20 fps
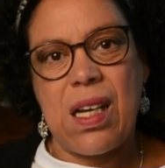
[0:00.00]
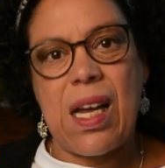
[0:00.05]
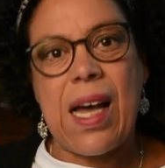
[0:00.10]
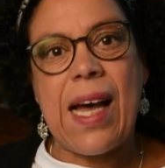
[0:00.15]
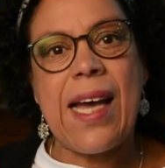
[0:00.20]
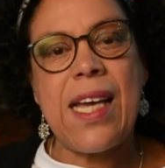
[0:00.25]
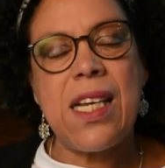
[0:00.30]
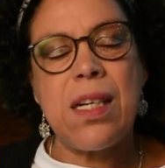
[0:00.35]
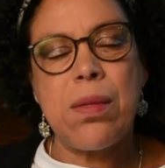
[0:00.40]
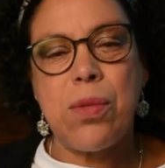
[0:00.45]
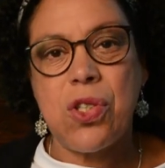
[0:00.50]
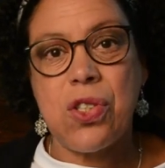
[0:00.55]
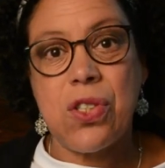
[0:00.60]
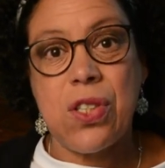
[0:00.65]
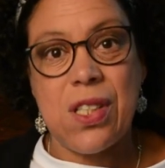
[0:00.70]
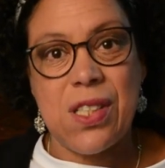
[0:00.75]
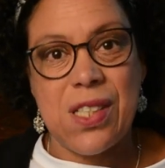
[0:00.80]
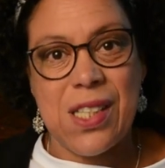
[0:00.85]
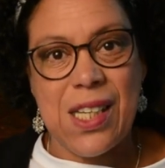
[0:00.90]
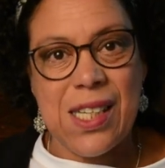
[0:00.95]
Eine
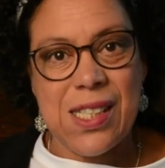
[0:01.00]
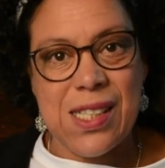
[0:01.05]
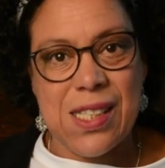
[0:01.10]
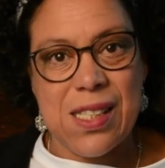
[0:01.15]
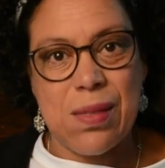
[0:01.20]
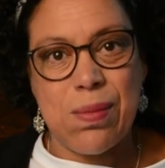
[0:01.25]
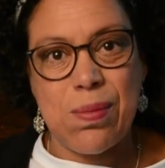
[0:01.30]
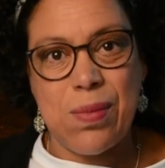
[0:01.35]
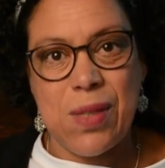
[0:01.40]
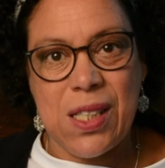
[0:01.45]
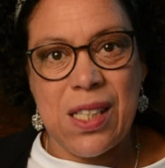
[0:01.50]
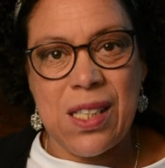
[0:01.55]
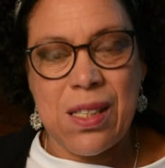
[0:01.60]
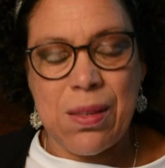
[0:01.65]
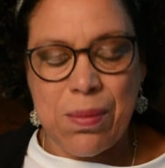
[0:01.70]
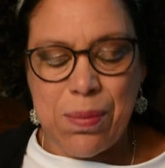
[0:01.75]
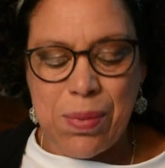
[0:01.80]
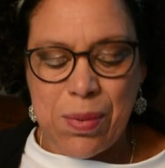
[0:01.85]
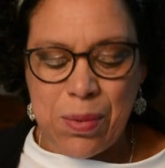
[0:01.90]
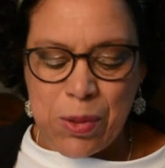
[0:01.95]
möchte ich jetzt mit
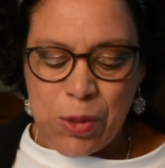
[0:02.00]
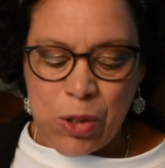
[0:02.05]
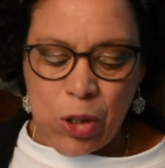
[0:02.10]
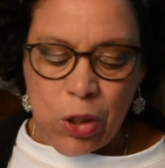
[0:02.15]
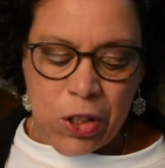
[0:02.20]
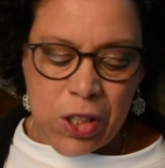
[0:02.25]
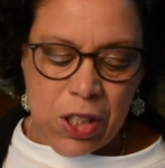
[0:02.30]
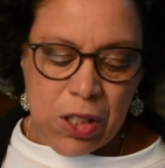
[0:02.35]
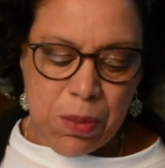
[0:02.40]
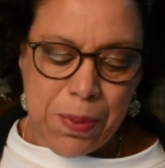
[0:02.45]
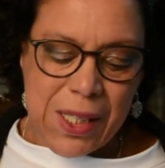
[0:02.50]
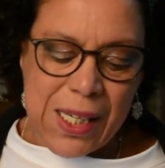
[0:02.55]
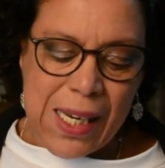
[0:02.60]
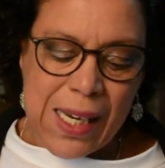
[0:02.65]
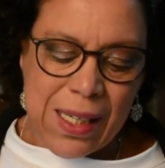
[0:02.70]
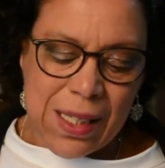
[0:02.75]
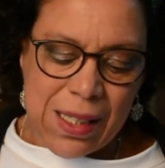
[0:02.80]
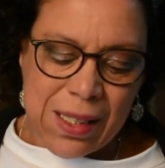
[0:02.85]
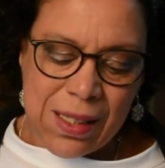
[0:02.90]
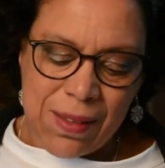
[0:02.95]
Ihnen mit euch
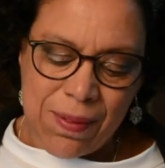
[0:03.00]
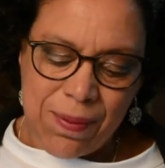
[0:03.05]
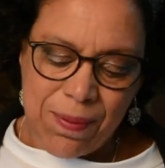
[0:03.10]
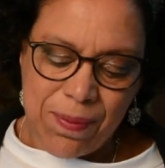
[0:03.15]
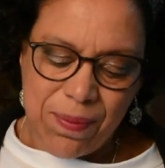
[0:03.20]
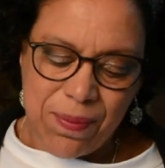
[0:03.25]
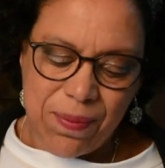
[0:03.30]
bedenken.